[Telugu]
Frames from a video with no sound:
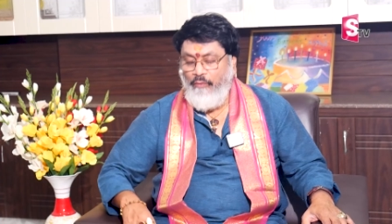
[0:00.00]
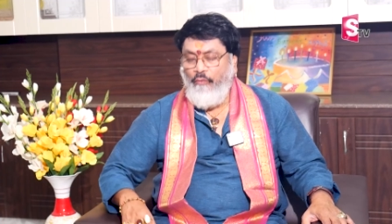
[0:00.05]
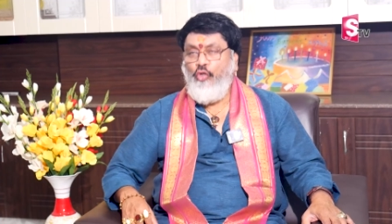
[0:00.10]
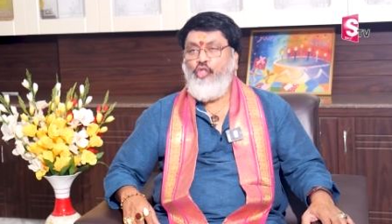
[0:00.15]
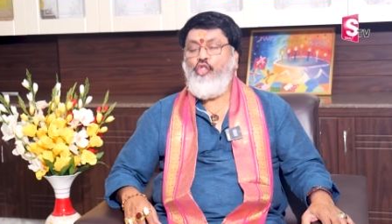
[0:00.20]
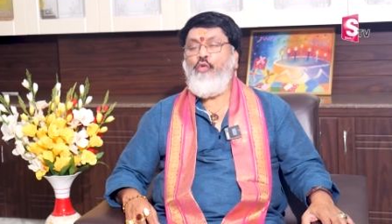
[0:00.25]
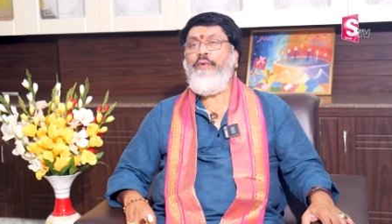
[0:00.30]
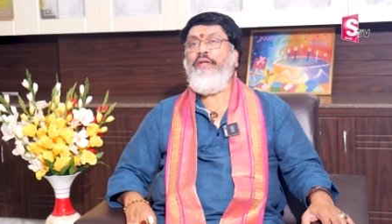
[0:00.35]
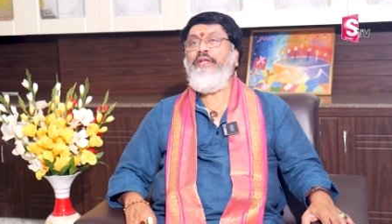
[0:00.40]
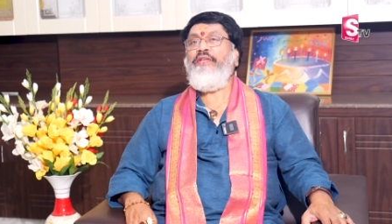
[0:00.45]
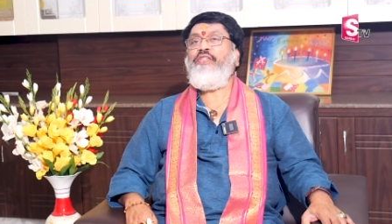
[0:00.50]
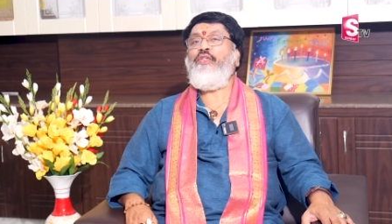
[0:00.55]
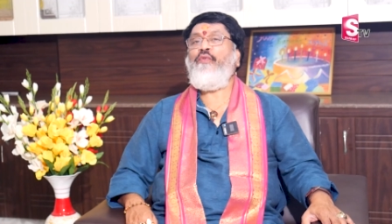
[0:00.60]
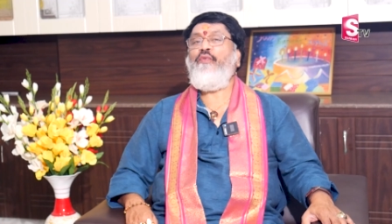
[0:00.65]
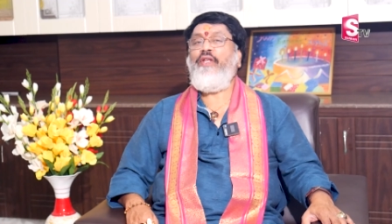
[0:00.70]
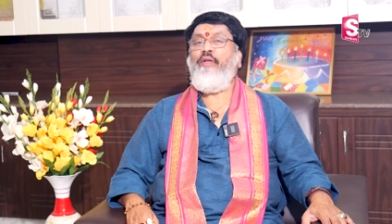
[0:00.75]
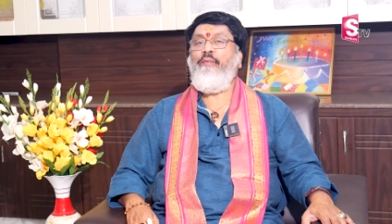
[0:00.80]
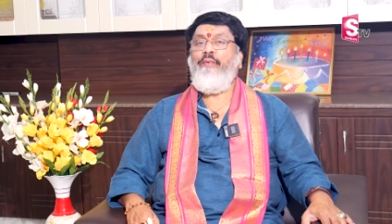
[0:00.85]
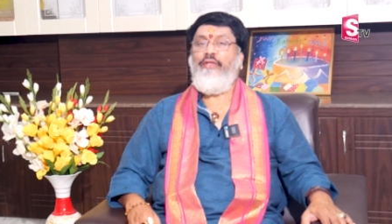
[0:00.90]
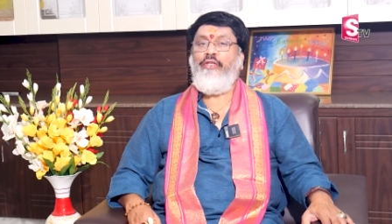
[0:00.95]
వృషభరాశి
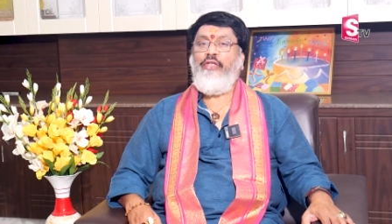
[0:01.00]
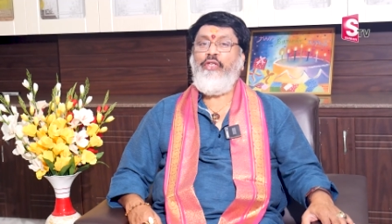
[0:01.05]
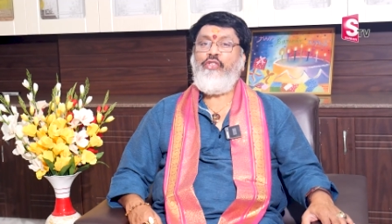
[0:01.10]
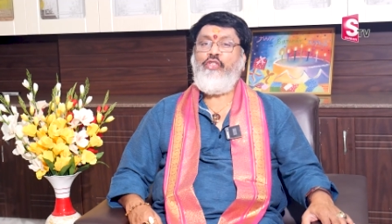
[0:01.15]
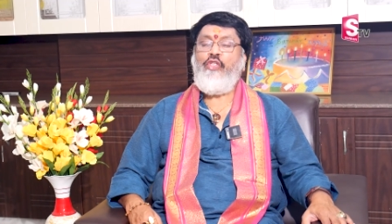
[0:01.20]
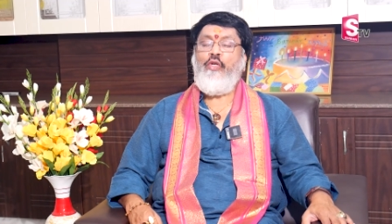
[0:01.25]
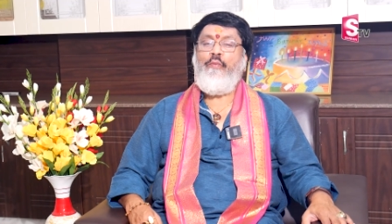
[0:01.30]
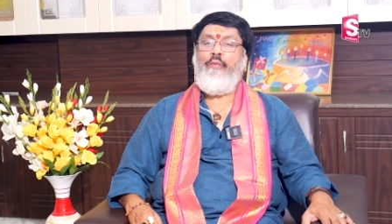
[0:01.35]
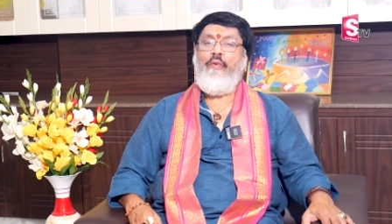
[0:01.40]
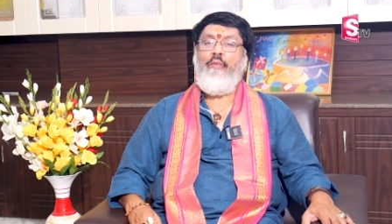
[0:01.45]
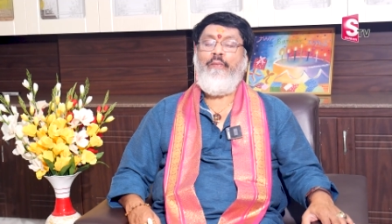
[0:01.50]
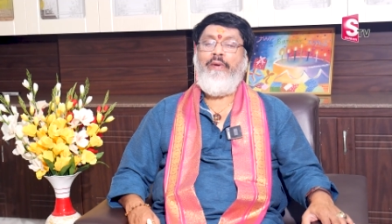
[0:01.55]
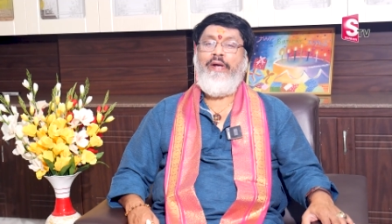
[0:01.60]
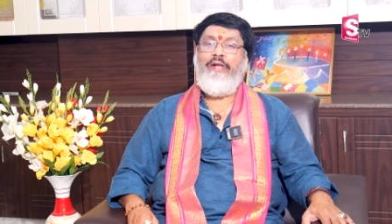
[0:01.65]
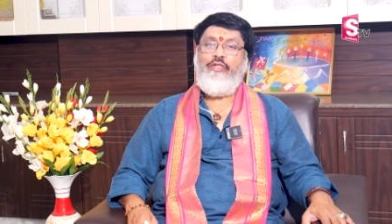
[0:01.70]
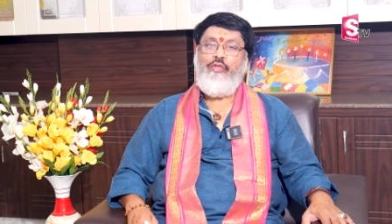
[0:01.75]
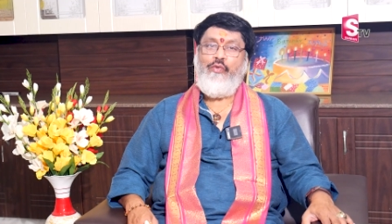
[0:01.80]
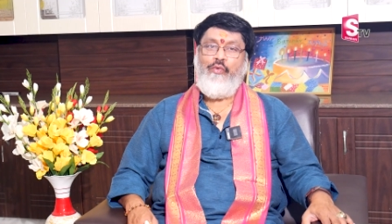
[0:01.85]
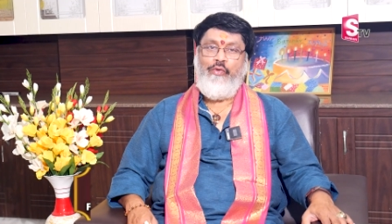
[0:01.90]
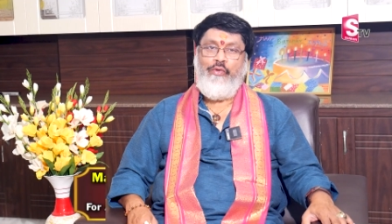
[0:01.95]
వారికి మనం తీసుకున్నప్పుడు
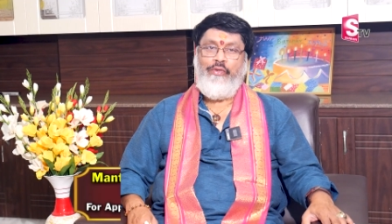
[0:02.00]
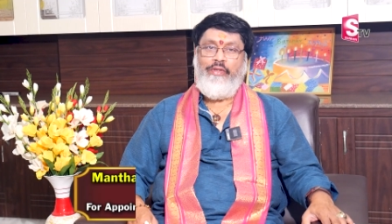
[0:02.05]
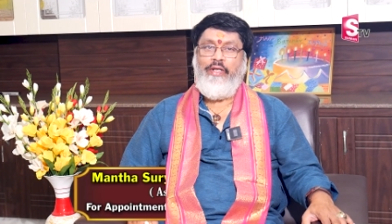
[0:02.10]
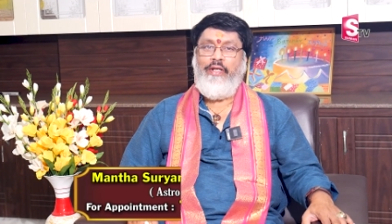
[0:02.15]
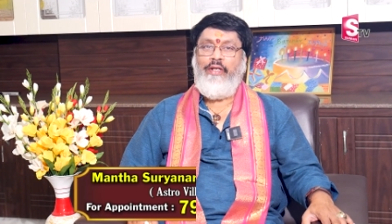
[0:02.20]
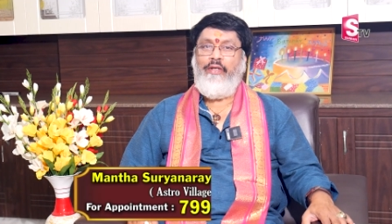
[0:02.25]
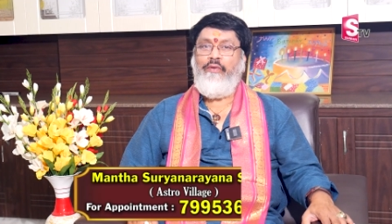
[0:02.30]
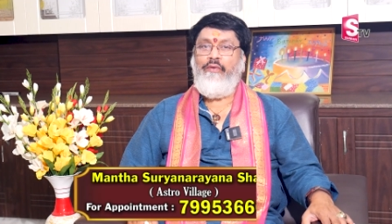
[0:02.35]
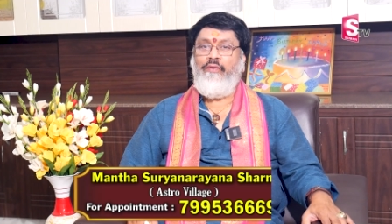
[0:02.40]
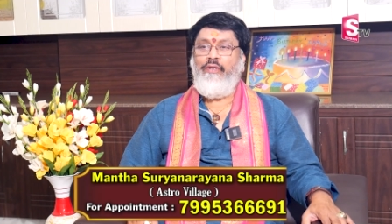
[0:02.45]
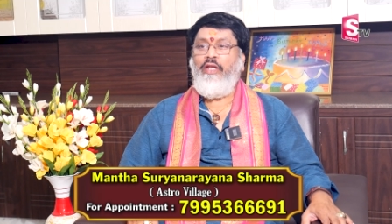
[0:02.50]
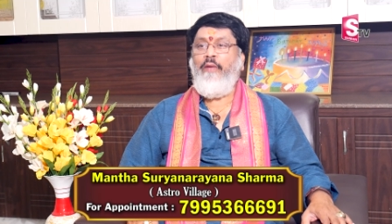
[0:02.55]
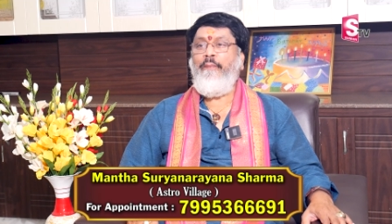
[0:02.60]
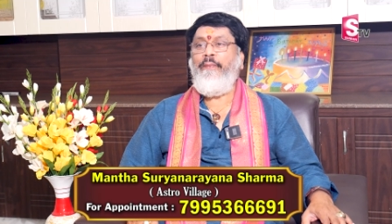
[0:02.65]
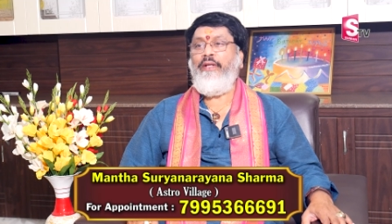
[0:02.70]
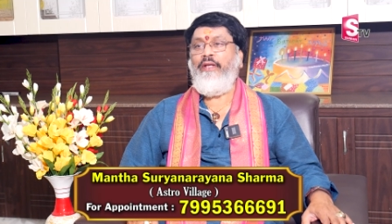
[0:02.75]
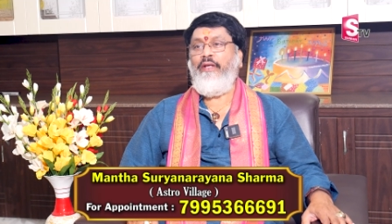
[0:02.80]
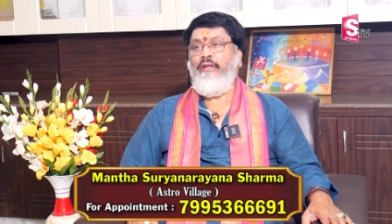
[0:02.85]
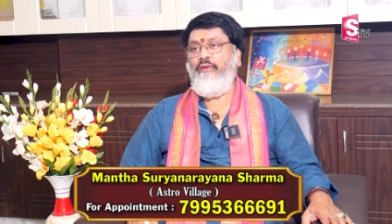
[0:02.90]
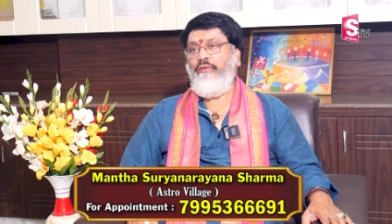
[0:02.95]
మార్చి ఒకటో తారీఖు నుండి
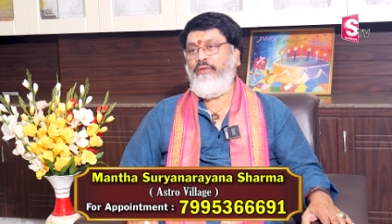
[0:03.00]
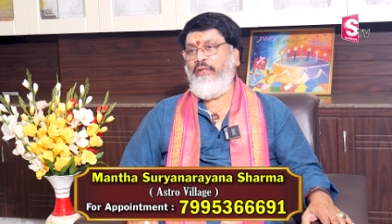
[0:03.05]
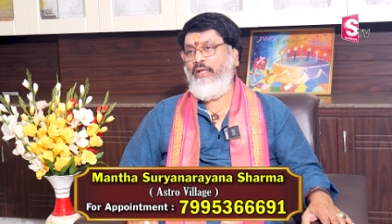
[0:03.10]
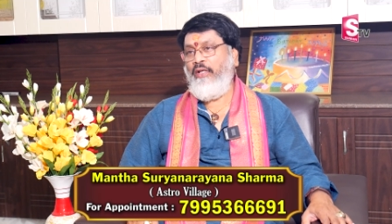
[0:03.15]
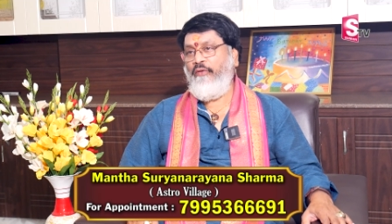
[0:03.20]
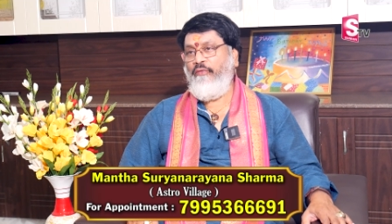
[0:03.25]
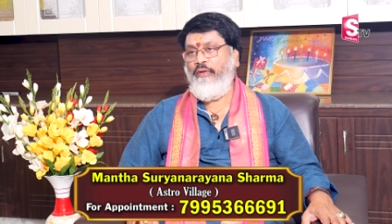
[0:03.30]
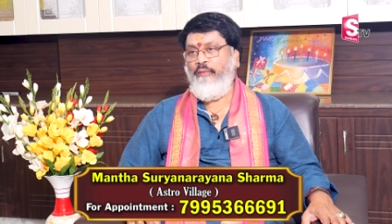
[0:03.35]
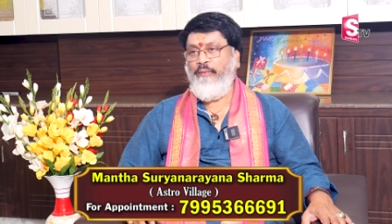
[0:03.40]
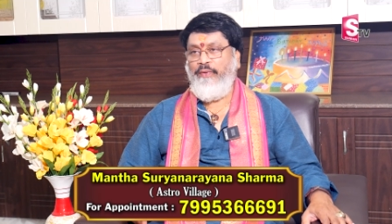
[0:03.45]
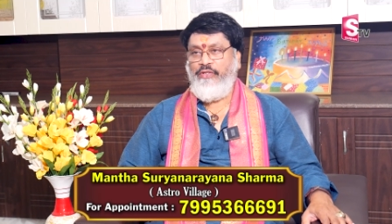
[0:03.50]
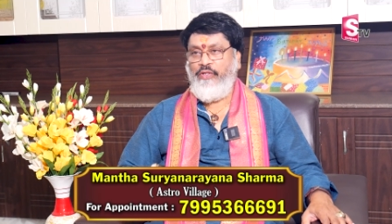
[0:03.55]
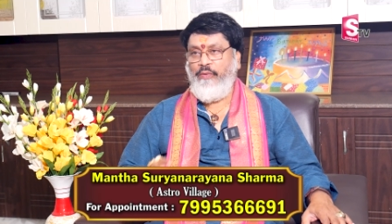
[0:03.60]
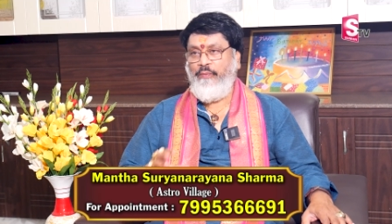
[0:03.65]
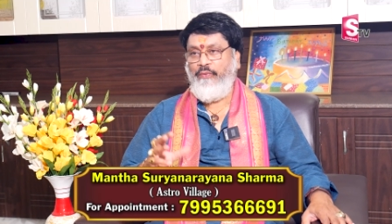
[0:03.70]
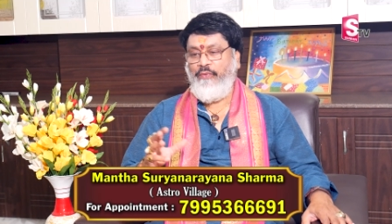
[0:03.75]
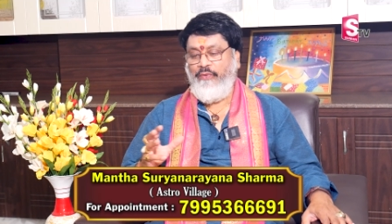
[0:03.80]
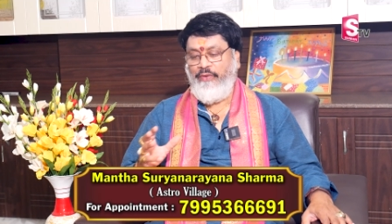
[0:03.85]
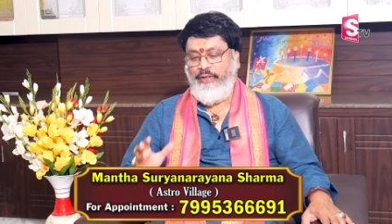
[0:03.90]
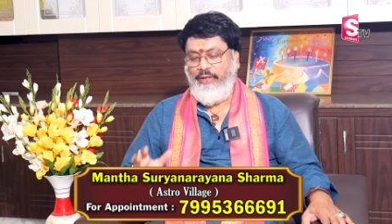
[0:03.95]
పదిహేనో తారీఖు వరకు మనం
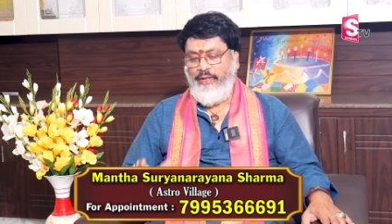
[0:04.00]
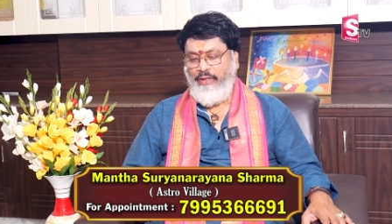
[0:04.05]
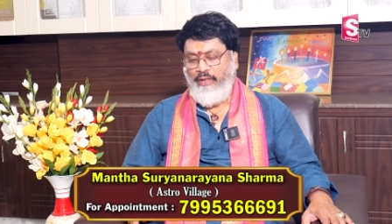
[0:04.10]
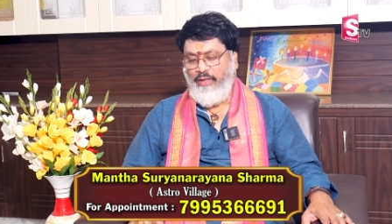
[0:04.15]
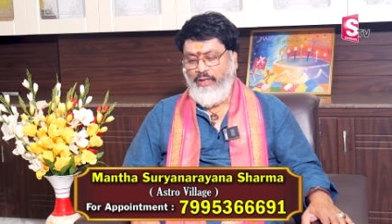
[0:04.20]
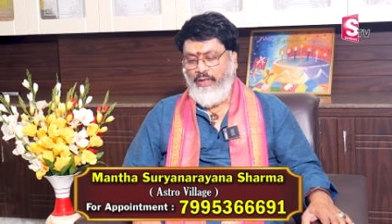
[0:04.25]
చెప్పుకుంటే